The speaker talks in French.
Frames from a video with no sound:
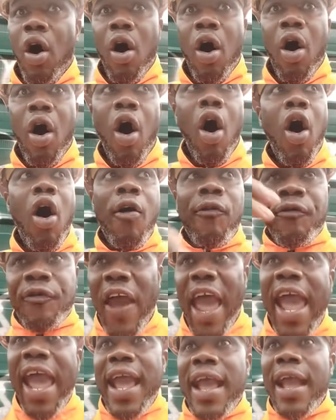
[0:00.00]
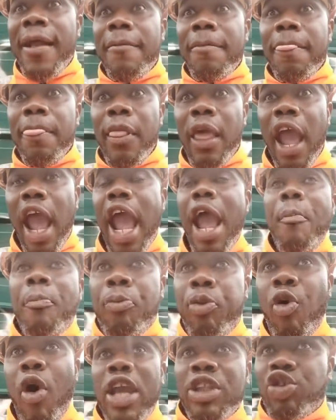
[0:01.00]
on fait un
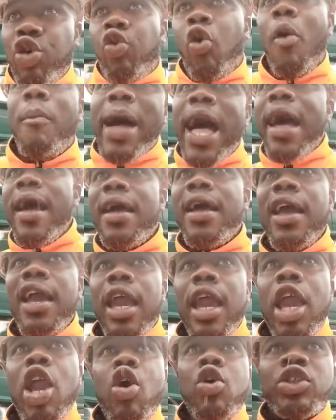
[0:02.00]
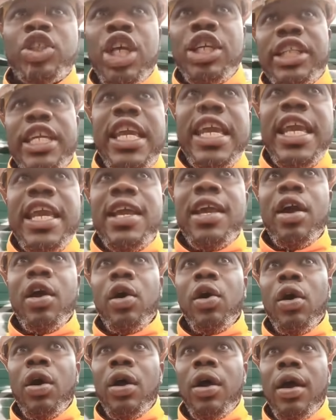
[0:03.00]
point du combat et on se dit
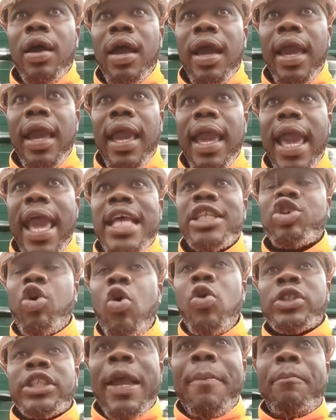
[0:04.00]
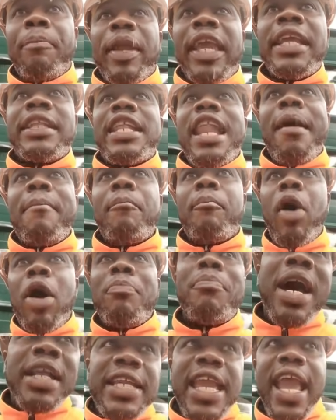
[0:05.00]
est-ce qu'on s'est pris de la bonne
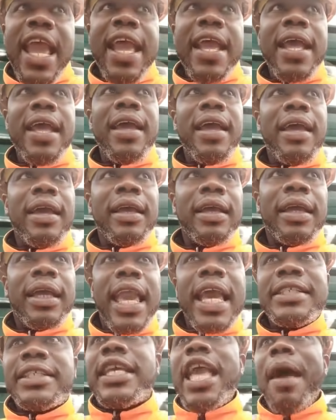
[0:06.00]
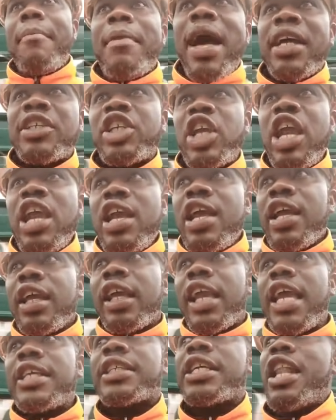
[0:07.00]
manière Qu'est-ce qui a marché
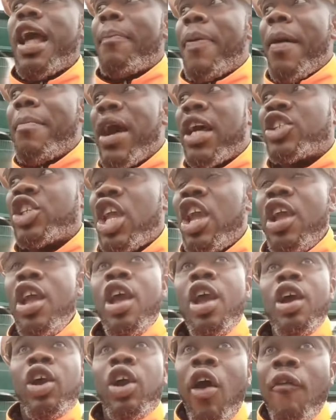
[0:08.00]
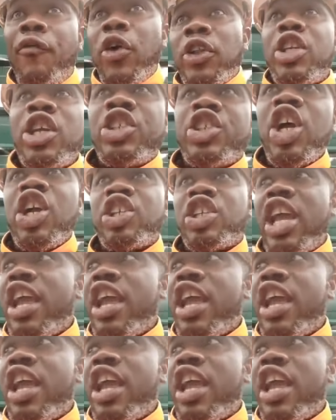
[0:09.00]
Qu'est-ce qui n'a pas marché Que faut-il changer